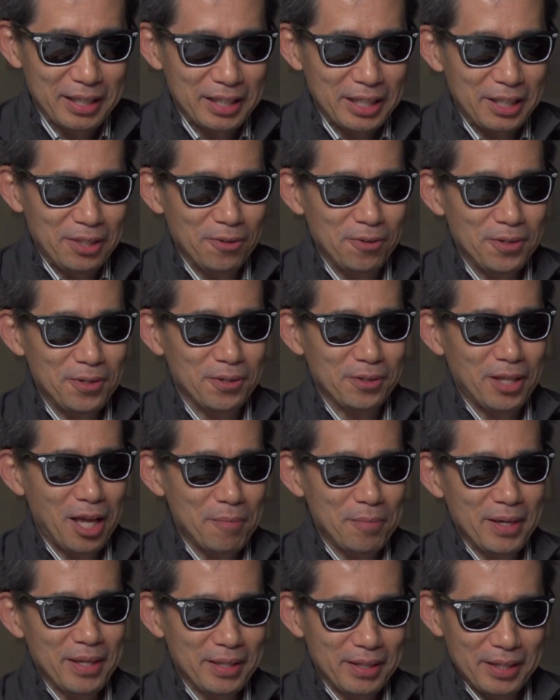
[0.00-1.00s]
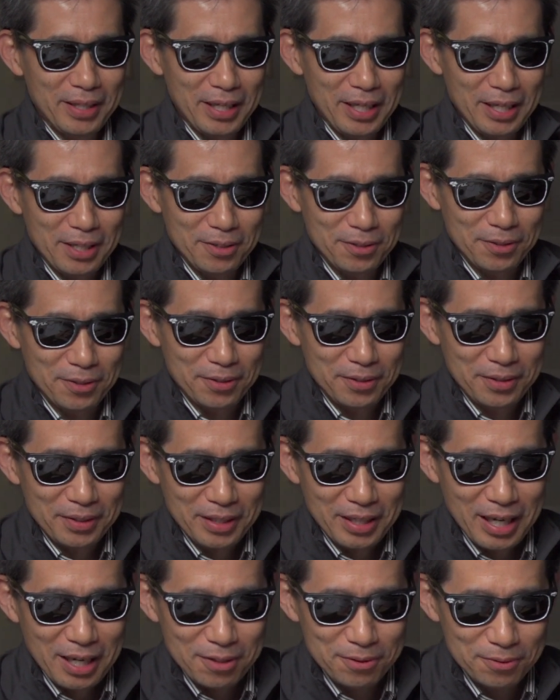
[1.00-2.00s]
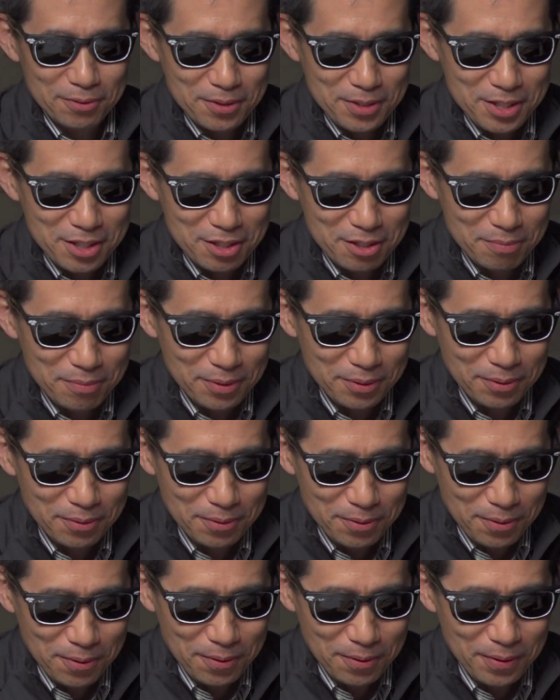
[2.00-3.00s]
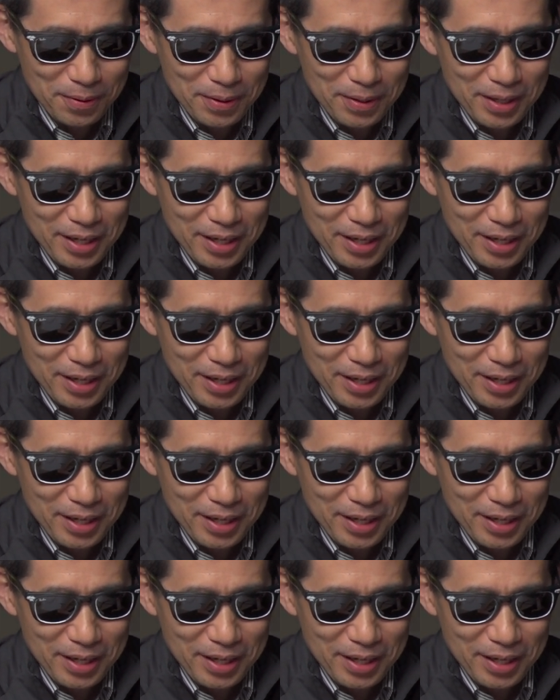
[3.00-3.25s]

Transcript: いろいろ溜まっていく格納するものを、